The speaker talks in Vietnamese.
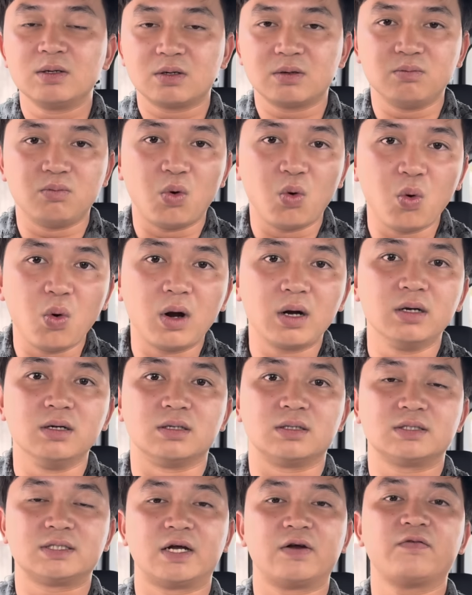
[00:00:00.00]
mua
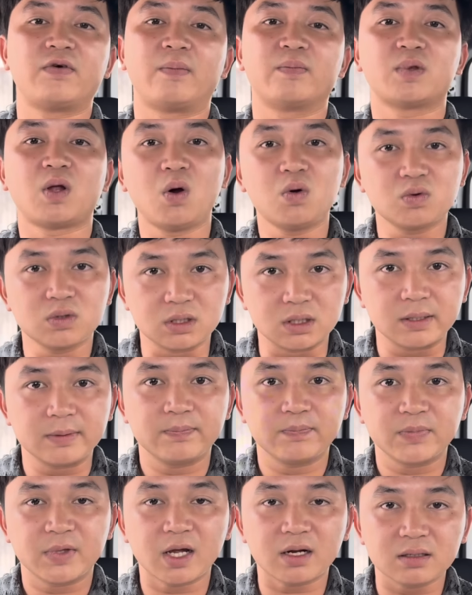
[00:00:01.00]
được sản phẩm tốt nữa
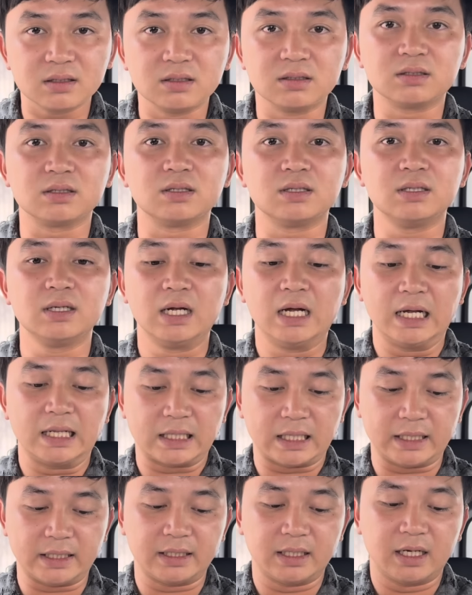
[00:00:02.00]
chất lượng nữa
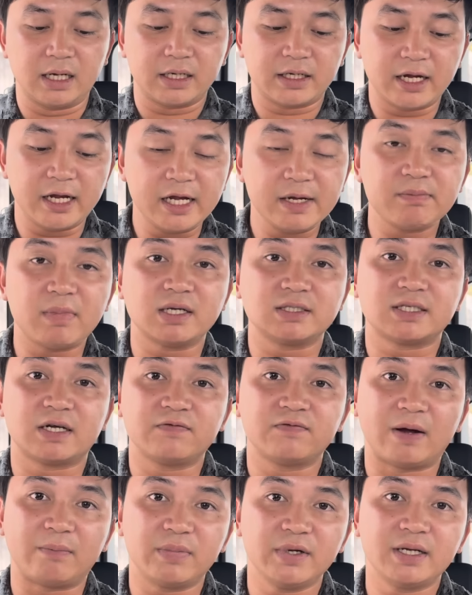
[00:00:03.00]
thì khi mà
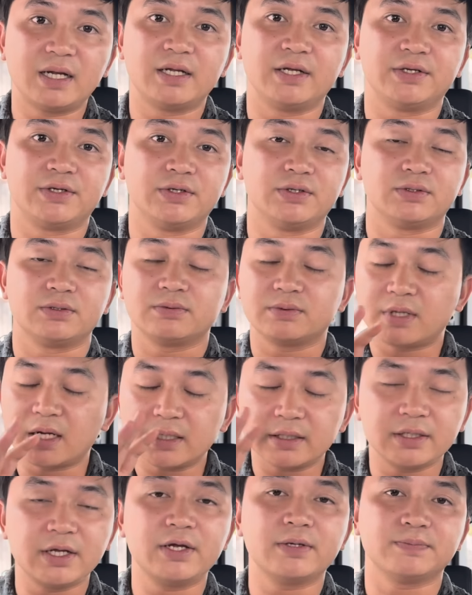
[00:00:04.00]
sản phẩm đi ra thị trường
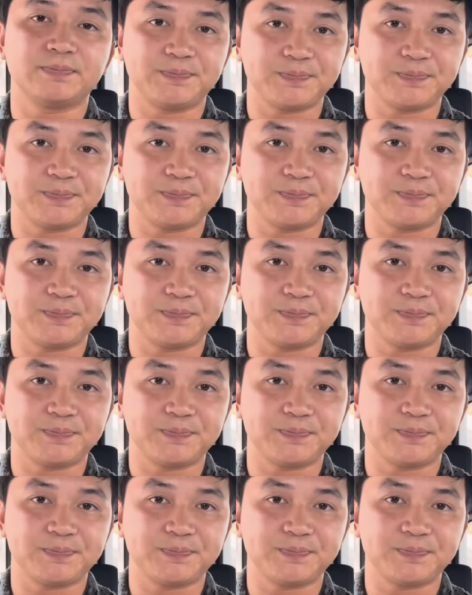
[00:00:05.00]
tất nhiên